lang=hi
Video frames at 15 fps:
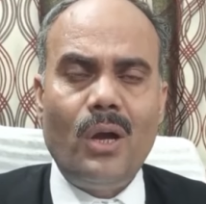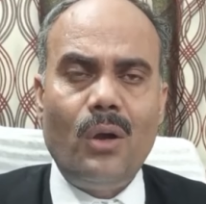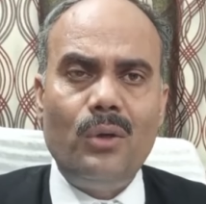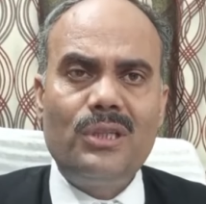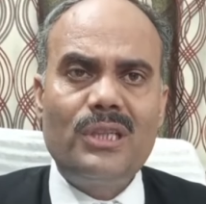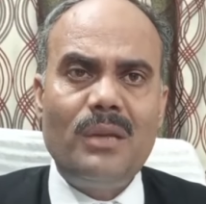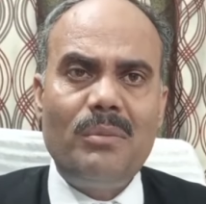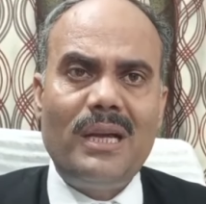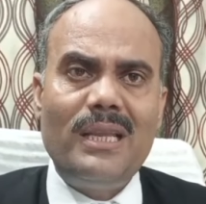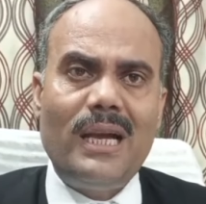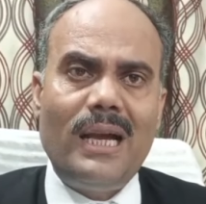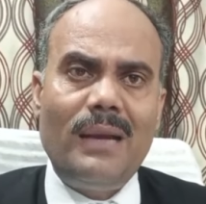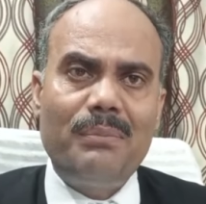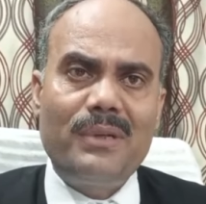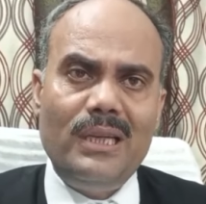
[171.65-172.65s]
और इसके बाद
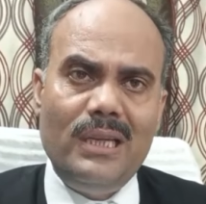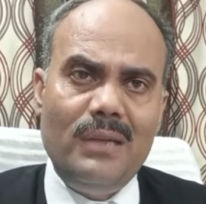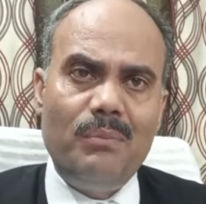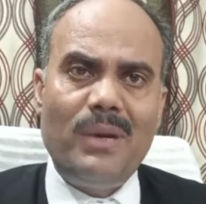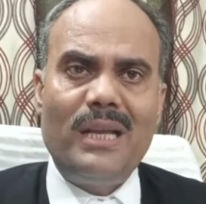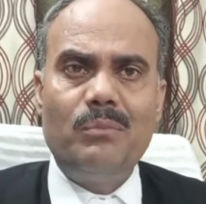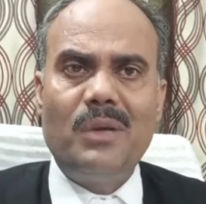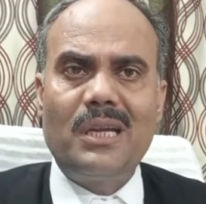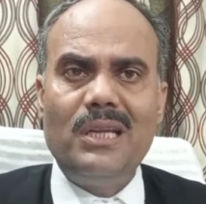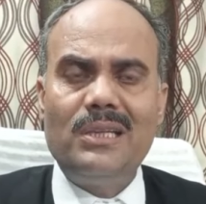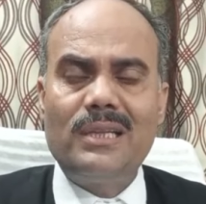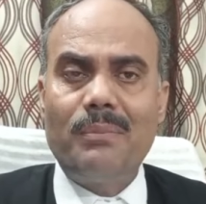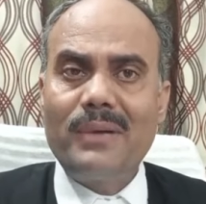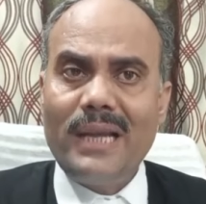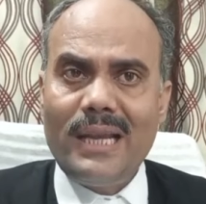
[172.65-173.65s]
आपकी ही बात वकील
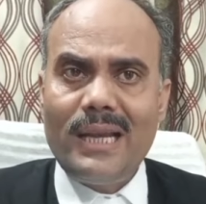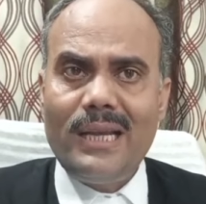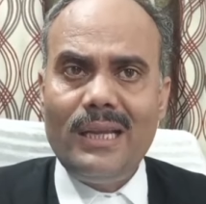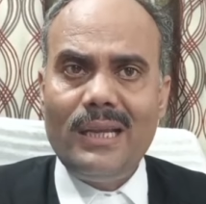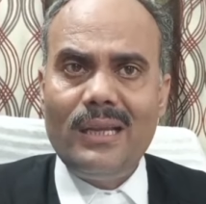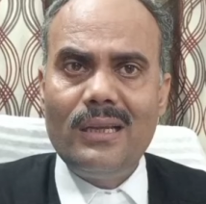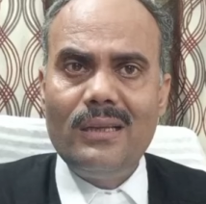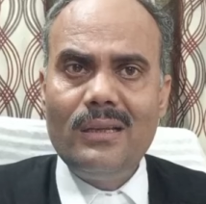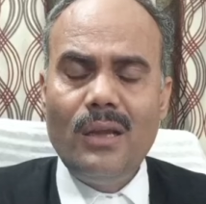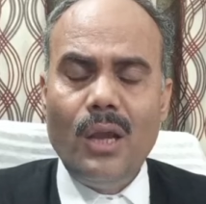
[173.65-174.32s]
साहब कह रहे हैं